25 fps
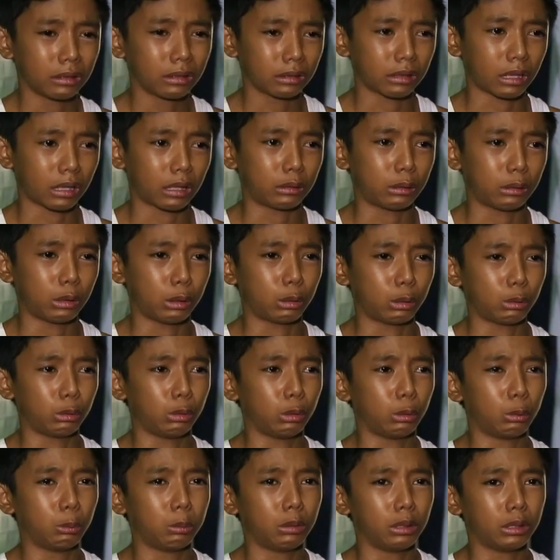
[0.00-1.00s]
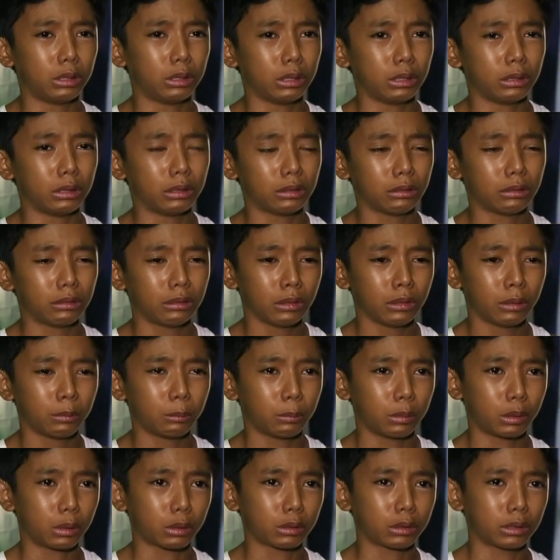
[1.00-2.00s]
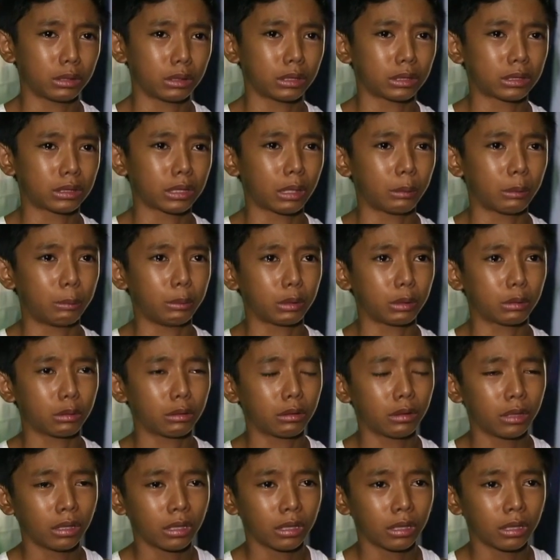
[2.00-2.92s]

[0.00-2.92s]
Dati ko dumating, pero sinasabi ko,